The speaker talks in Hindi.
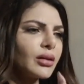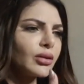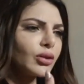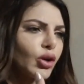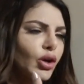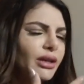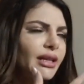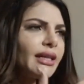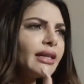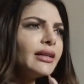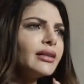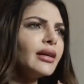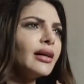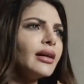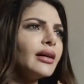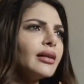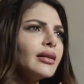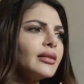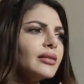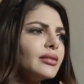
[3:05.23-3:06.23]
कलीग का
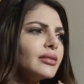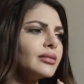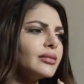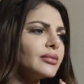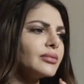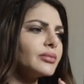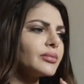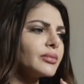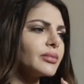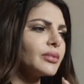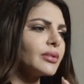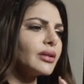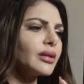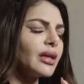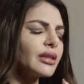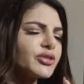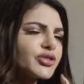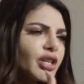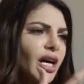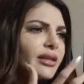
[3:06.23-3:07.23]

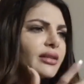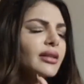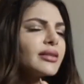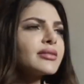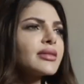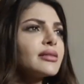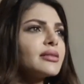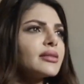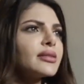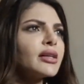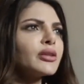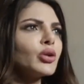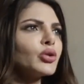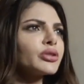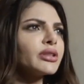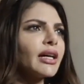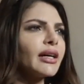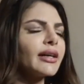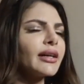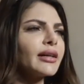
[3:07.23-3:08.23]
अचानक से निधन
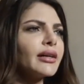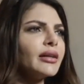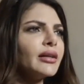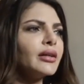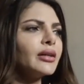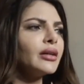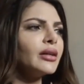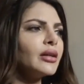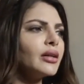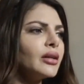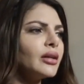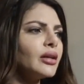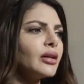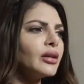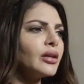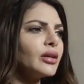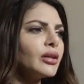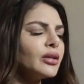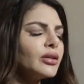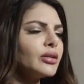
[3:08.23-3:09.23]
होता है
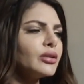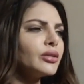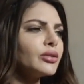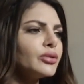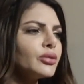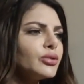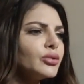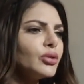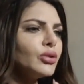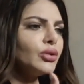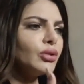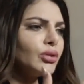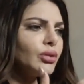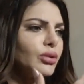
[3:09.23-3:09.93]
तो